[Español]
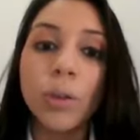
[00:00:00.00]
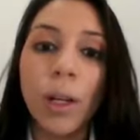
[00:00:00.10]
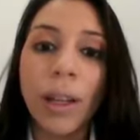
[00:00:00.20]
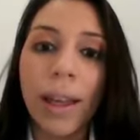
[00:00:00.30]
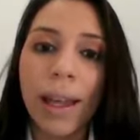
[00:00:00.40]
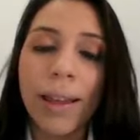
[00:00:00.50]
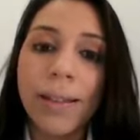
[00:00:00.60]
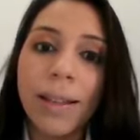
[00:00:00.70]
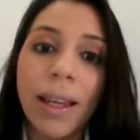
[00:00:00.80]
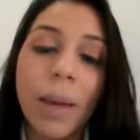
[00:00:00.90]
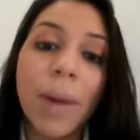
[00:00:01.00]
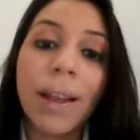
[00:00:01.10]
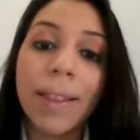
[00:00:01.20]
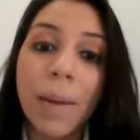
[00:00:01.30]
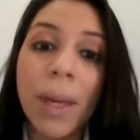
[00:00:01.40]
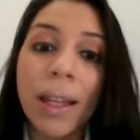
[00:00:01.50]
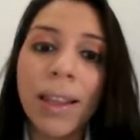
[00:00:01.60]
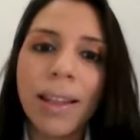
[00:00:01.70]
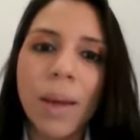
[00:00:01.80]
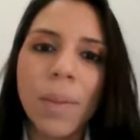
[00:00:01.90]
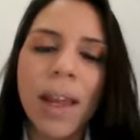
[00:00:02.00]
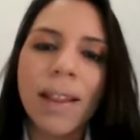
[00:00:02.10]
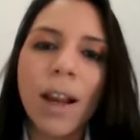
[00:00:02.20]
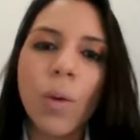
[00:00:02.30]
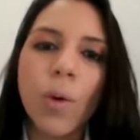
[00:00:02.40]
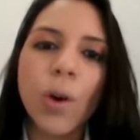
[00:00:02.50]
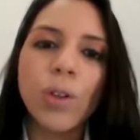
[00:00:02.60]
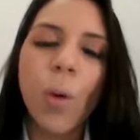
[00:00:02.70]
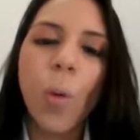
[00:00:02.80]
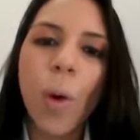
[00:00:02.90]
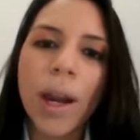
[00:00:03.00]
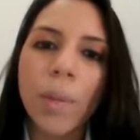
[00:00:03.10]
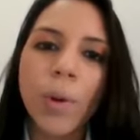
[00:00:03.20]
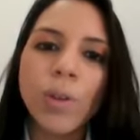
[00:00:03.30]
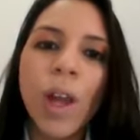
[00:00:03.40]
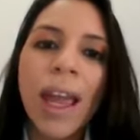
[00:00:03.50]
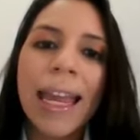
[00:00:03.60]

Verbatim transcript: autoridades y aparentemente también de algunos cuerpos